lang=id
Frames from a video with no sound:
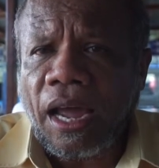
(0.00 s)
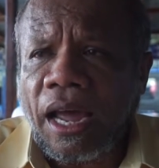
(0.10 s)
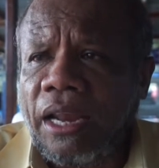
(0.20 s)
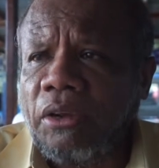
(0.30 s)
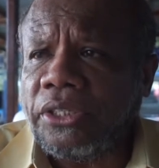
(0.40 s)

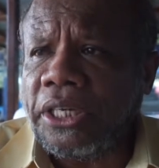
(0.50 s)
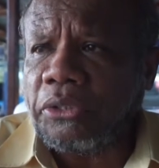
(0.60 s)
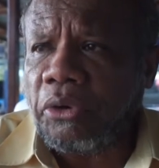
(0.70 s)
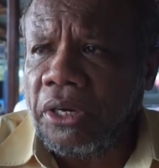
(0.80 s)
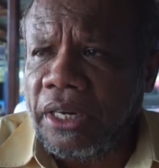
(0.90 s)
Kalau
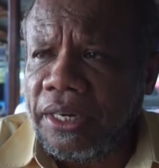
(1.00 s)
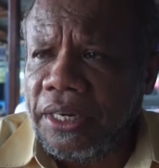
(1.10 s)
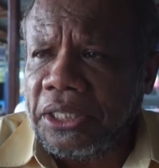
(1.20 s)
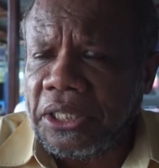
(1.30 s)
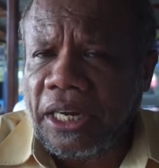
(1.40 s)
sektor real
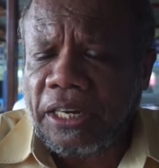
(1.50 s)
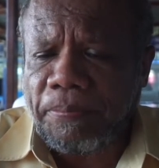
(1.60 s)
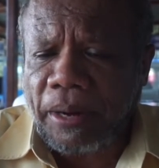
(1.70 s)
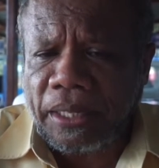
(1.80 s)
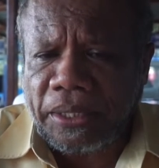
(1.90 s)
ini tidak
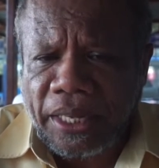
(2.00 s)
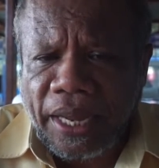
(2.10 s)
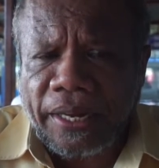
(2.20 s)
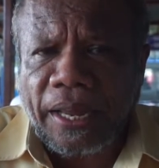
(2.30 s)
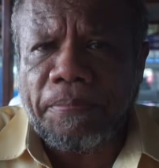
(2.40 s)

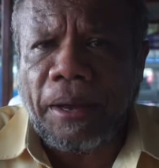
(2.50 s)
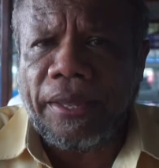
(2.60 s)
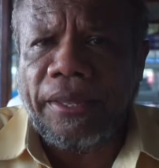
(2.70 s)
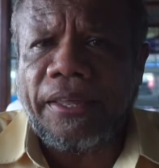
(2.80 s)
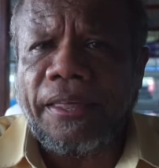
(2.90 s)
diperhatikan dengan
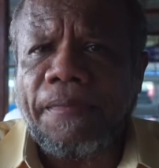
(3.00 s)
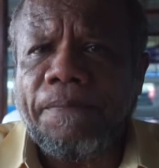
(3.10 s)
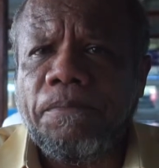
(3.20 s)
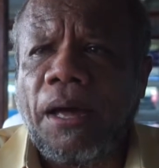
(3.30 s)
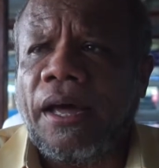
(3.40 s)
baik,
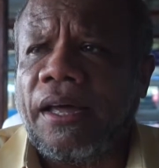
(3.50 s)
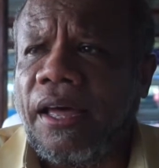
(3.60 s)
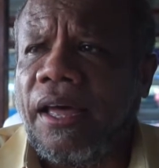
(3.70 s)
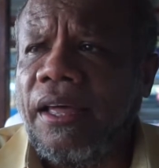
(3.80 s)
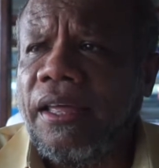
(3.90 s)

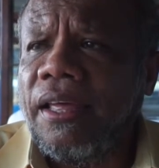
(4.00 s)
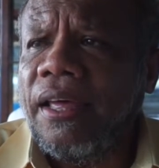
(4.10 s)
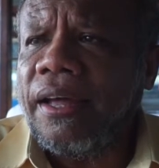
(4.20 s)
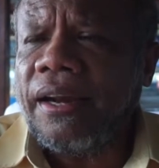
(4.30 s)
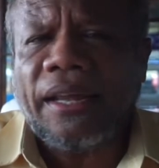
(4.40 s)
maka
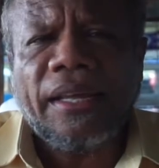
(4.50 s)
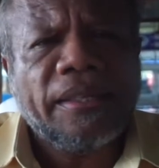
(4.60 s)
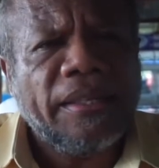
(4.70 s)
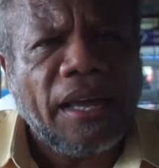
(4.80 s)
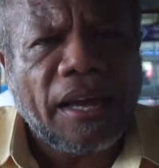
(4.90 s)

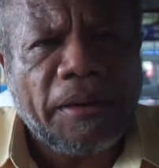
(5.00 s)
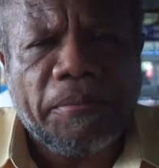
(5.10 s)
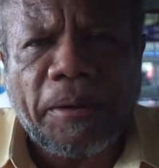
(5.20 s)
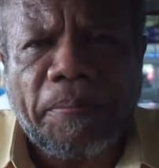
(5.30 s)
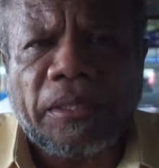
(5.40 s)
rakyat tidak
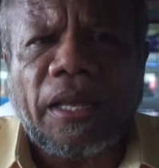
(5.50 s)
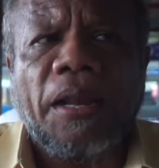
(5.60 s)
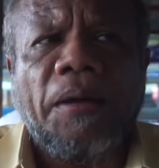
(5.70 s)
akan mendapatkan